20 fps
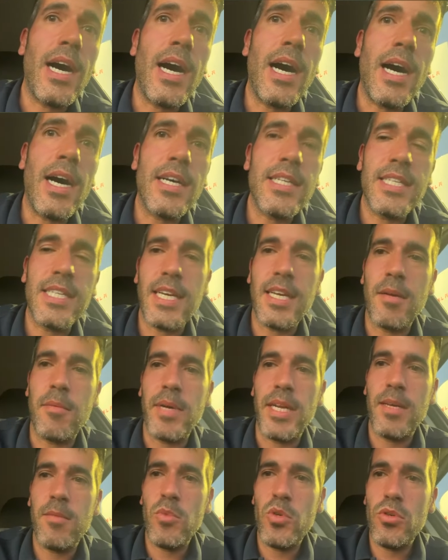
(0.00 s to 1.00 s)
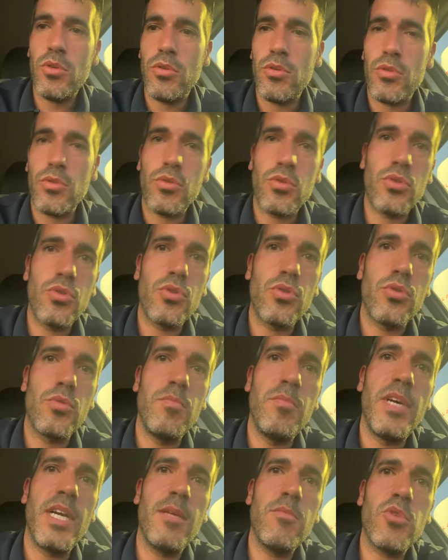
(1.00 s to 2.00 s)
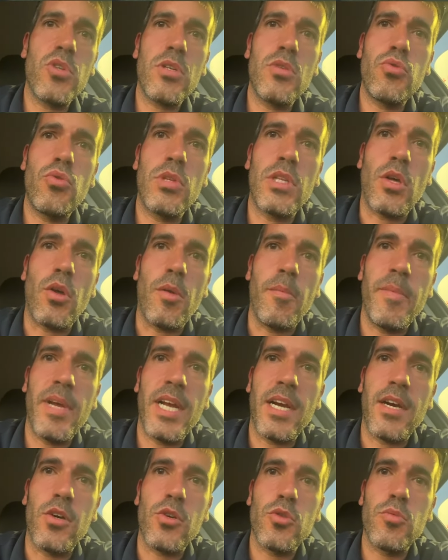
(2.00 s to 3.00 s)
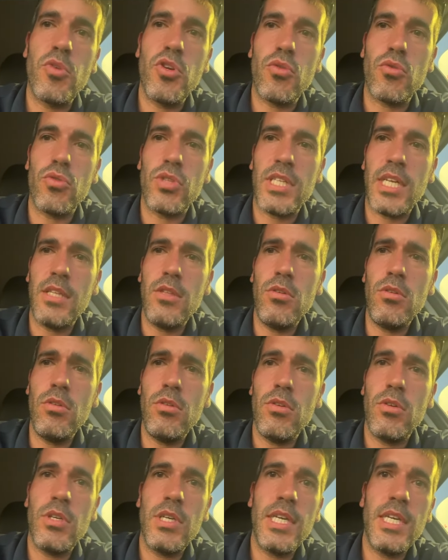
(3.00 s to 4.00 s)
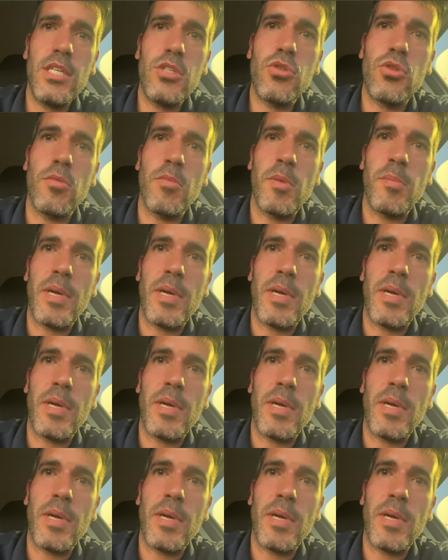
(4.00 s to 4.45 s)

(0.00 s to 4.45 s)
Así que veremos, veremos resultado. Venga, os voy contando. Esto me